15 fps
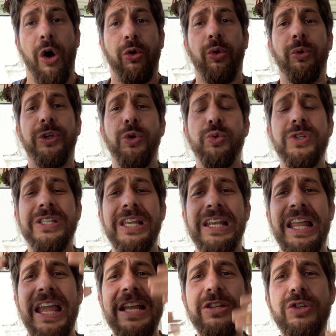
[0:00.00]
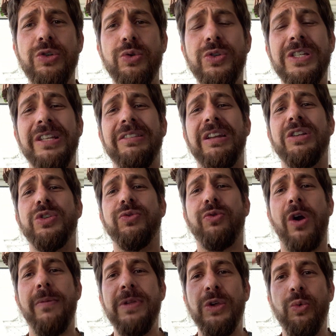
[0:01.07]
com que o silêncio se
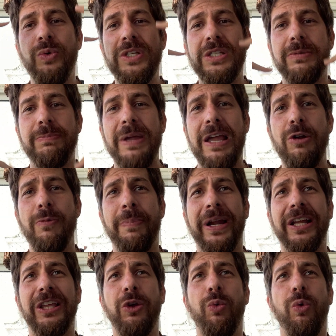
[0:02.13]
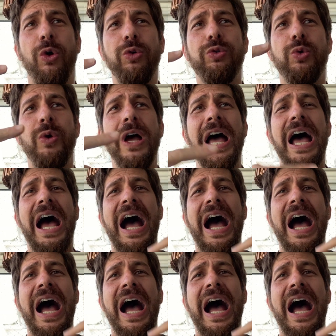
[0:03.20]
transforme em um espelho para que o outro